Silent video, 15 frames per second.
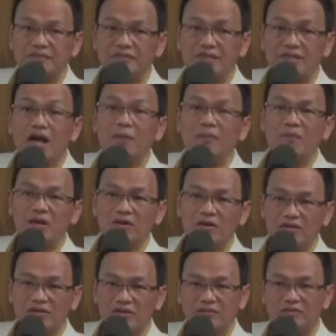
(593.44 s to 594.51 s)
Gampang
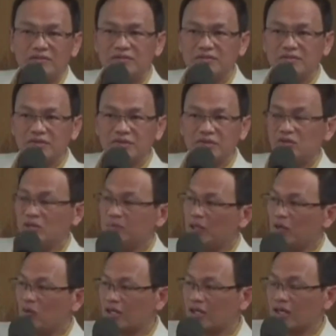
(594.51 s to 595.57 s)
kok untuk
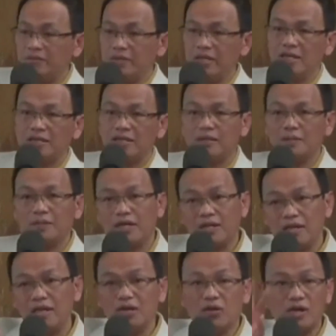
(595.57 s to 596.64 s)
mengeluarkan binatang pada
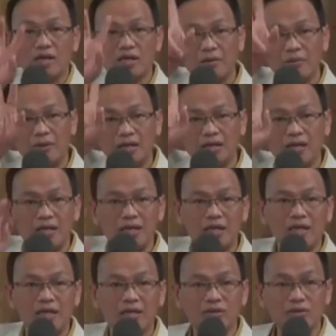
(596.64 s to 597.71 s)
diri orang yang mengatakan
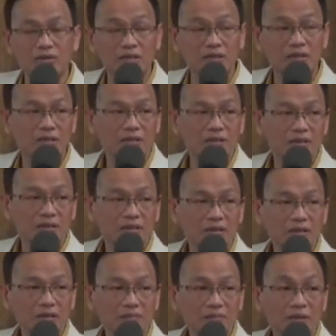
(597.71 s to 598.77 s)
dirinya suci.
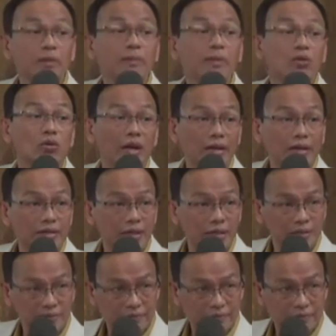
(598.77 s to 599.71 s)
Pinjemin uang aja.